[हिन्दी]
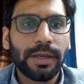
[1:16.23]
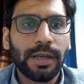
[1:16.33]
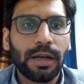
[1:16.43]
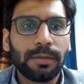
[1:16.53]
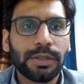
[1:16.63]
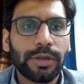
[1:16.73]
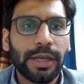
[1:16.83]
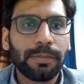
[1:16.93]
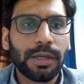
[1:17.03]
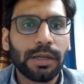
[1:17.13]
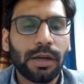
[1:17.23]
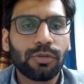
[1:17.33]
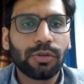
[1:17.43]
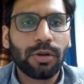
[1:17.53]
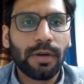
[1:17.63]
है अपना अकाउंट
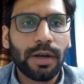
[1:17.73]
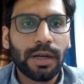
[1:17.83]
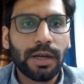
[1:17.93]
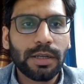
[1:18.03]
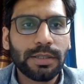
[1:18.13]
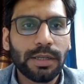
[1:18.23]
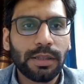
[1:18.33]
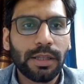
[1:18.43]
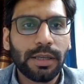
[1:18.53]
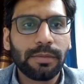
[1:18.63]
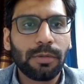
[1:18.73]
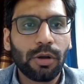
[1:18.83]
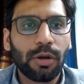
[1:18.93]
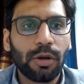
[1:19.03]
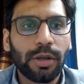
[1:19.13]
खुलवा सकते हैं ब्लॉक अकाउंट
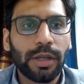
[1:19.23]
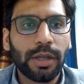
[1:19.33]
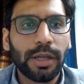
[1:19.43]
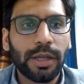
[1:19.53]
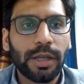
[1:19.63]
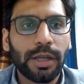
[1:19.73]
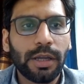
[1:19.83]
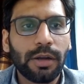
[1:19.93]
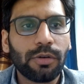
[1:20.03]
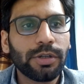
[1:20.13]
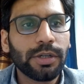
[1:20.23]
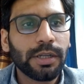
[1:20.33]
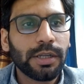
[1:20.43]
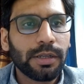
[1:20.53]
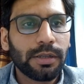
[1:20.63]
इसमें ज़रूरी
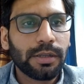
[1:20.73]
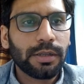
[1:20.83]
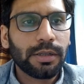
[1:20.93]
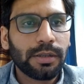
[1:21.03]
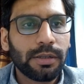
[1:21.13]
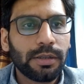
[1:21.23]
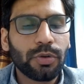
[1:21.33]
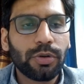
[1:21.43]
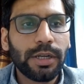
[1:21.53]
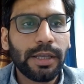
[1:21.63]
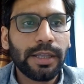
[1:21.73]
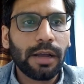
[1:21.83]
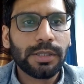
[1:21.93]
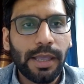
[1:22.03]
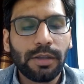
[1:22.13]
नहीं कि आप किसी एक को
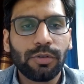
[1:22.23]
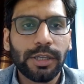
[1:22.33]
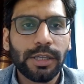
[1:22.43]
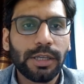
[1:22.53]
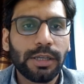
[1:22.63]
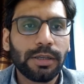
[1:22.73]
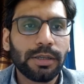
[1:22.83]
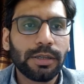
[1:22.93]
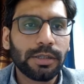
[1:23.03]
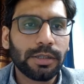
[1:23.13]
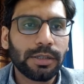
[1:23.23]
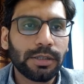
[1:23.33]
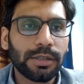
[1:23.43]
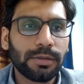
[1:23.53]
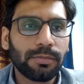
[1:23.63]
ही मुंतखब करें
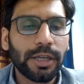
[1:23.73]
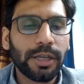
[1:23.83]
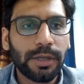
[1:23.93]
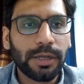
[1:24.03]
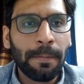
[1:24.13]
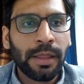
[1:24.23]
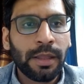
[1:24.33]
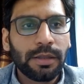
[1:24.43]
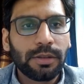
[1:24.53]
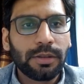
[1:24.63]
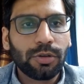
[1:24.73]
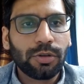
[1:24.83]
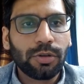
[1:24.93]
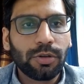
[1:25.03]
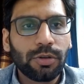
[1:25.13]
तो दूसरा
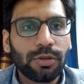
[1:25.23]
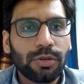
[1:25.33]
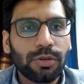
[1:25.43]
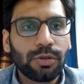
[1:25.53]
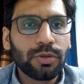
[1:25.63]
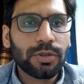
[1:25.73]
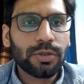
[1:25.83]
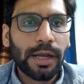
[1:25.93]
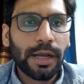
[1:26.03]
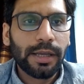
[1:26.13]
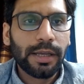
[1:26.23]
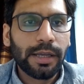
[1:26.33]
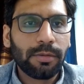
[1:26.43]
है हमारे पास क्राइकल